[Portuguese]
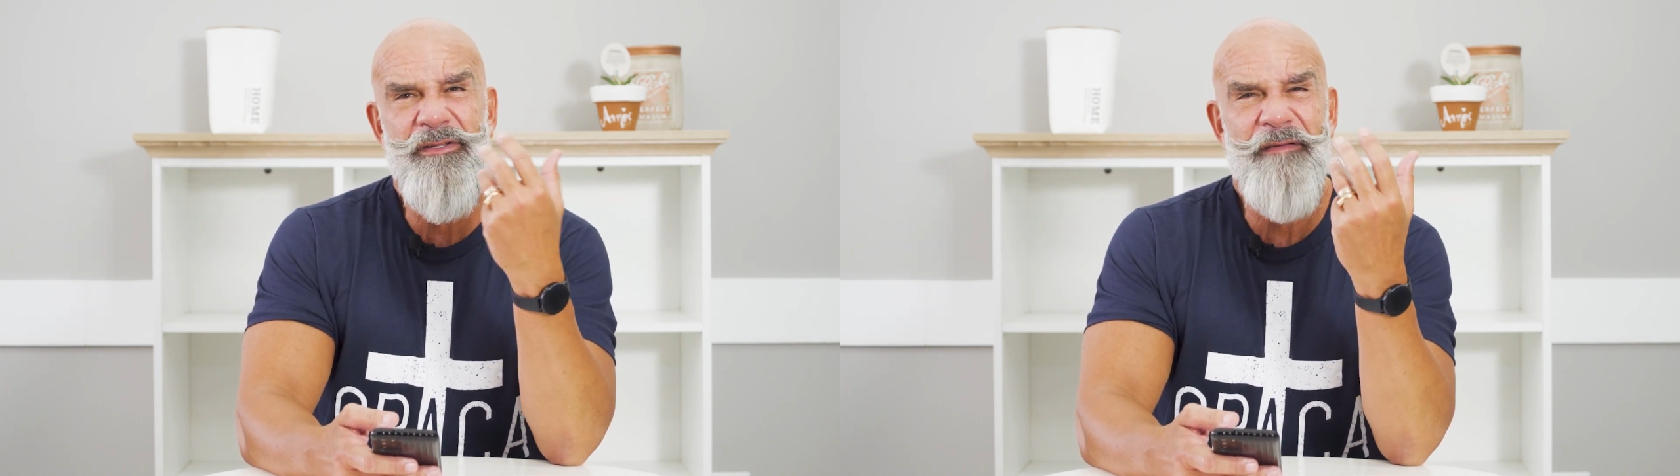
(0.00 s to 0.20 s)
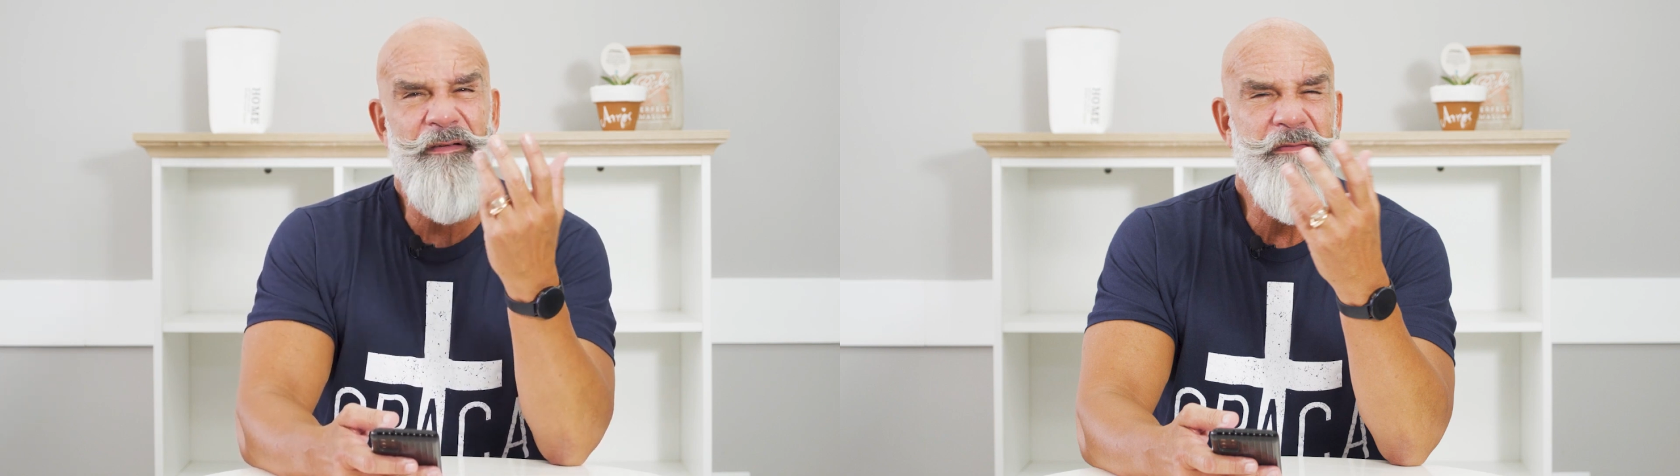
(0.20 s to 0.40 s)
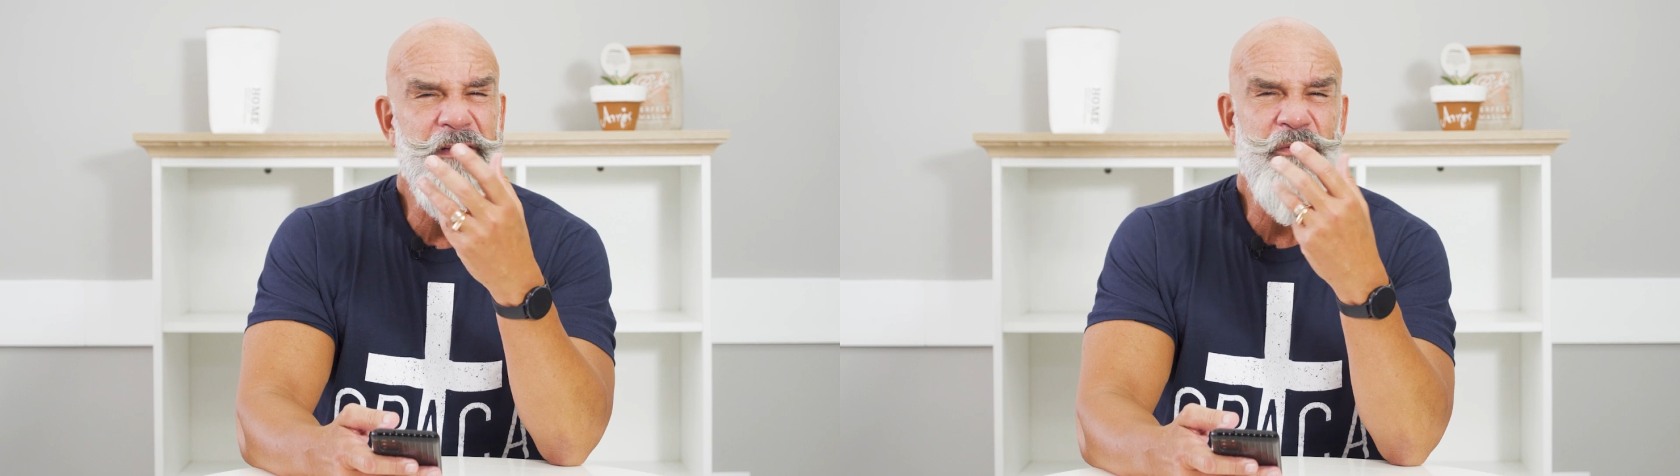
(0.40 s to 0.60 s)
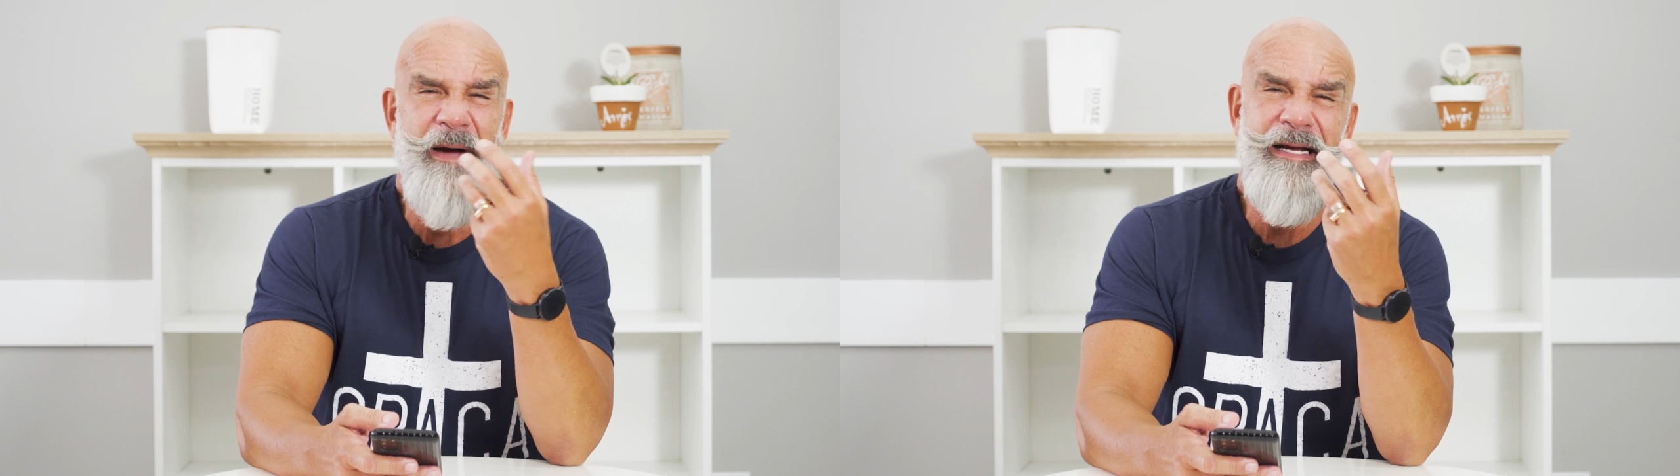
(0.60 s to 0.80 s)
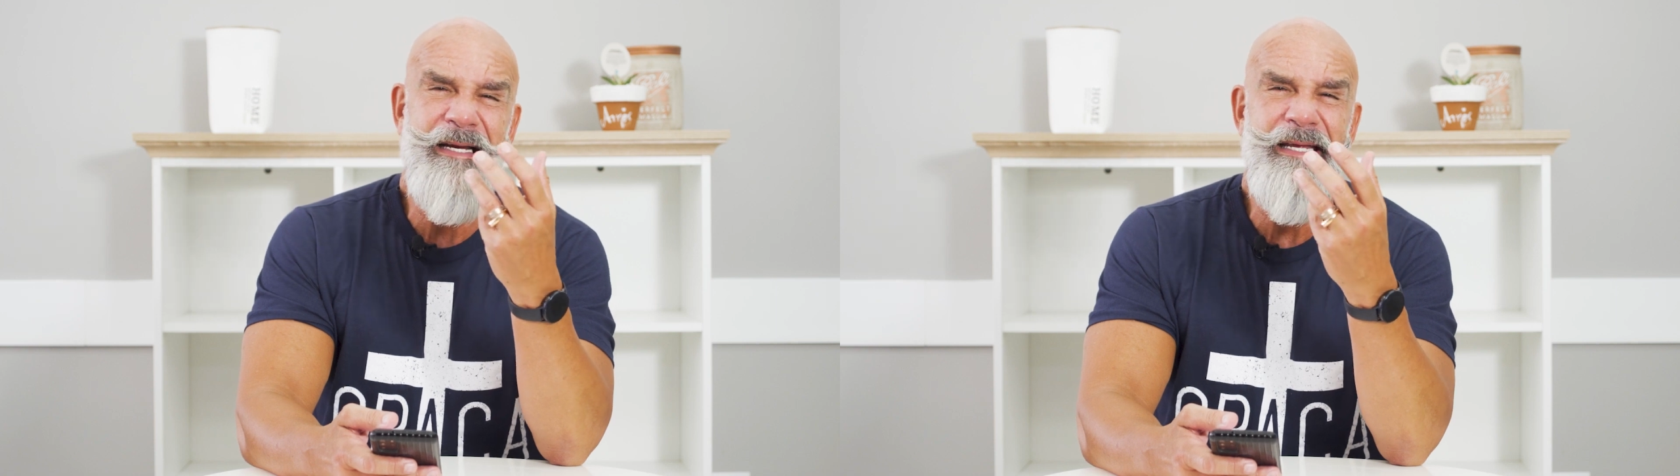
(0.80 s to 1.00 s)
estava vivendo
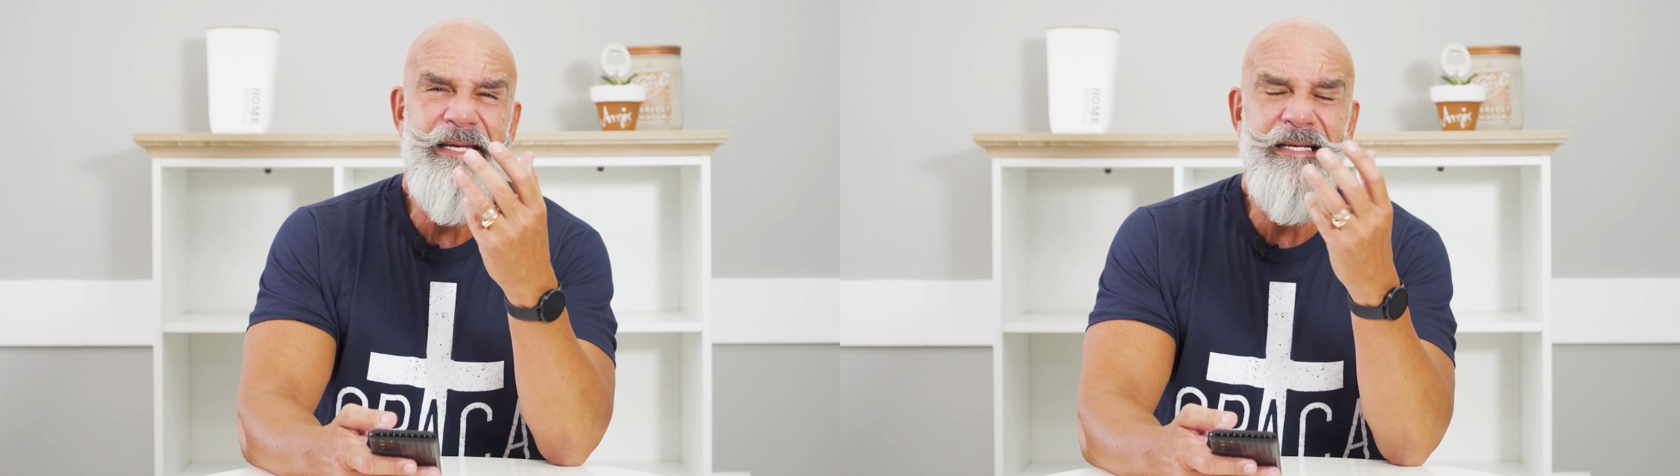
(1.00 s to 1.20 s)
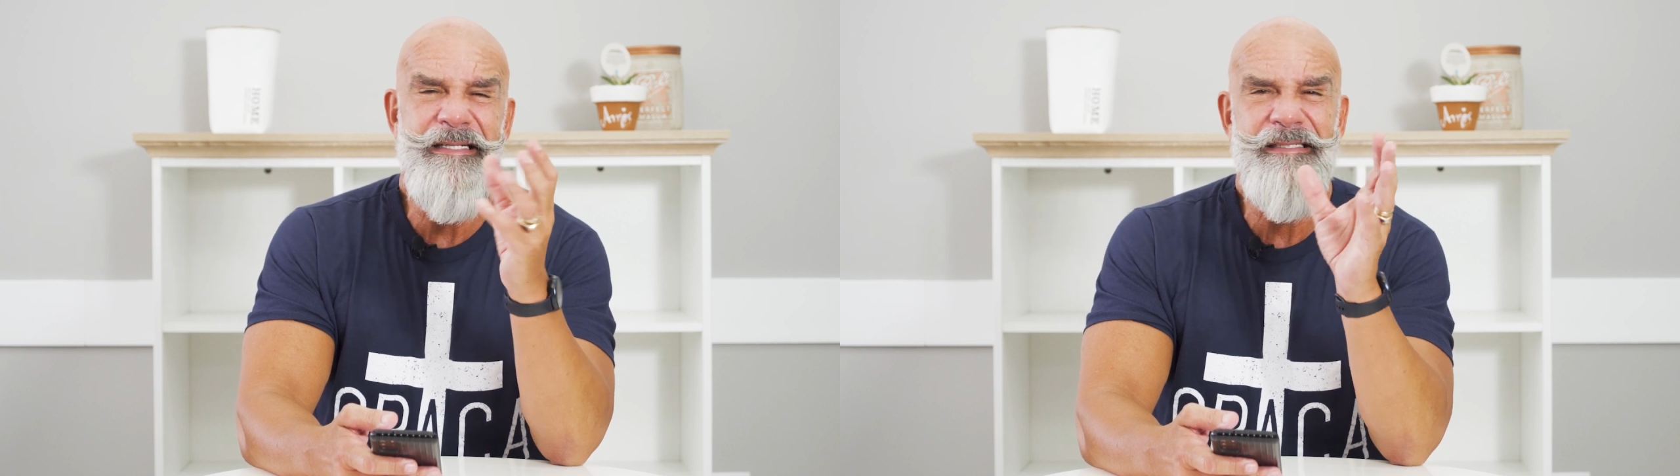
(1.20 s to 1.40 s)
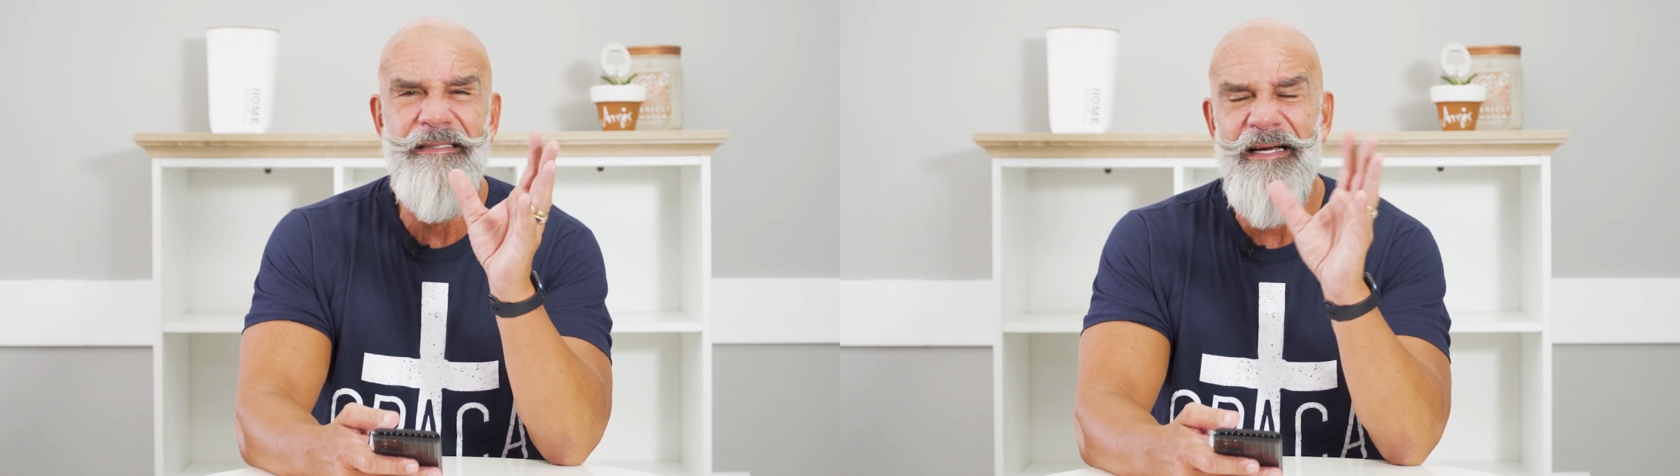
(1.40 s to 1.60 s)
uma crise,